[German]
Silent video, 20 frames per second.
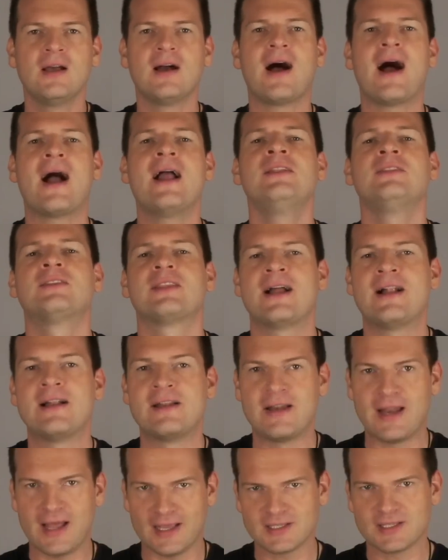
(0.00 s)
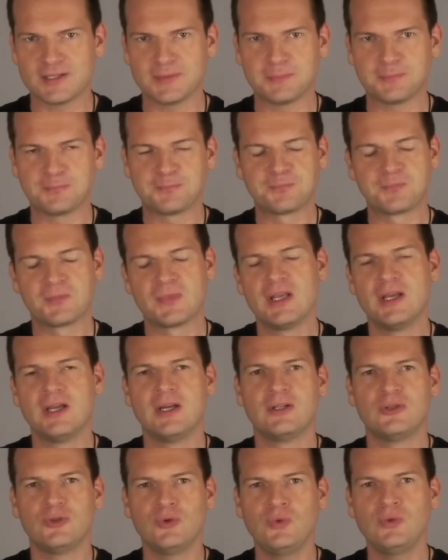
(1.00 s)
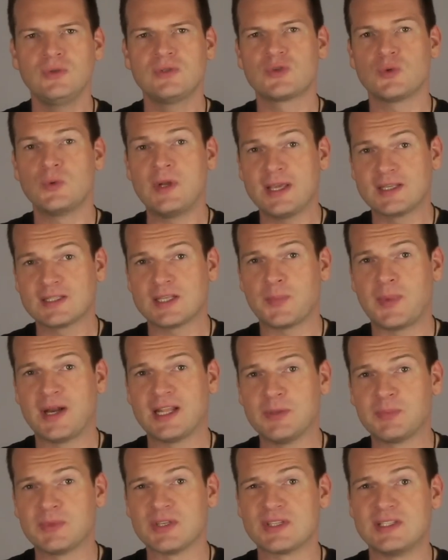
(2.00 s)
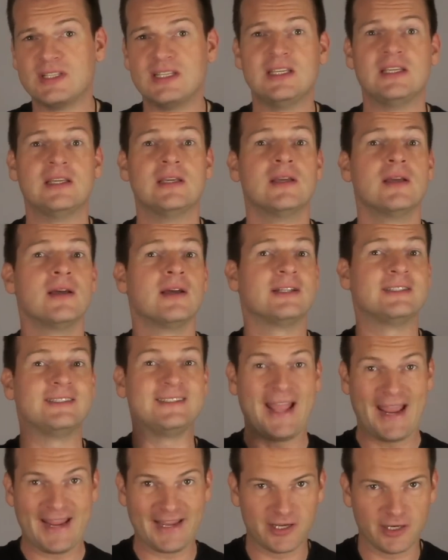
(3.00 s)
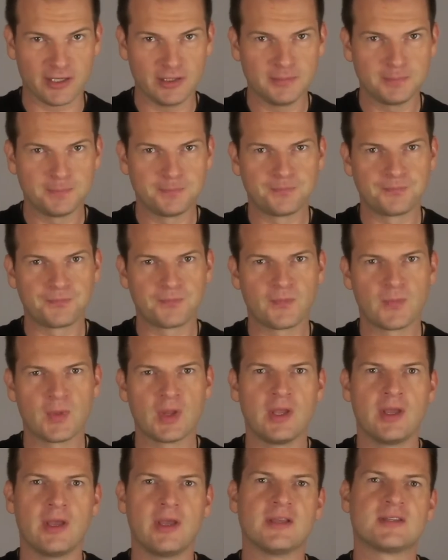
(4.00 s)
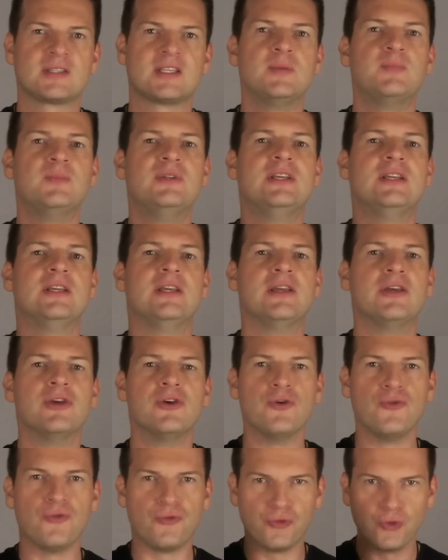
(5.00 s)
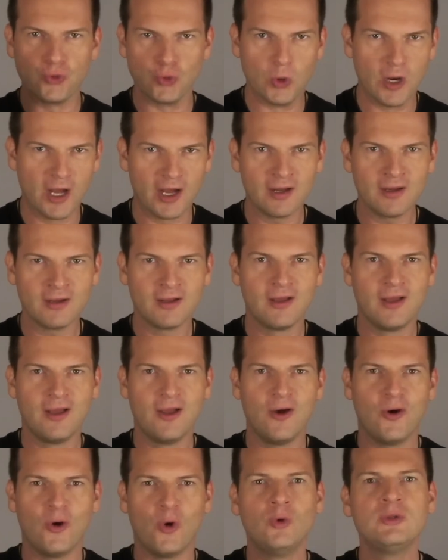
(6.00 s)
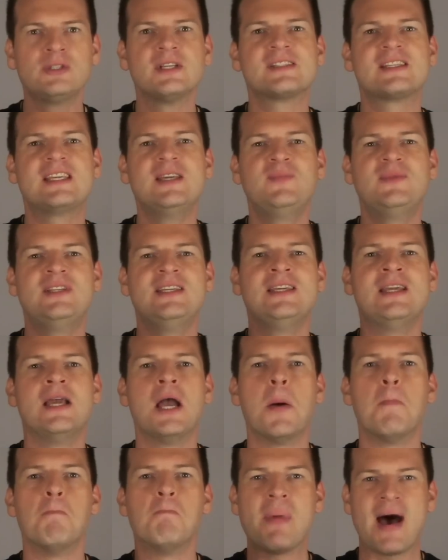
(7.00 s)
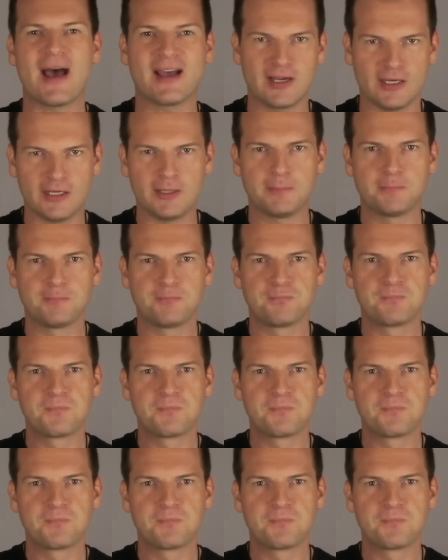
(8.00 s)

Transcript: einteilen lassen. Nun, zunächst einmal gibt es die Denker, es gibt die Fühler und es gibt die Macher.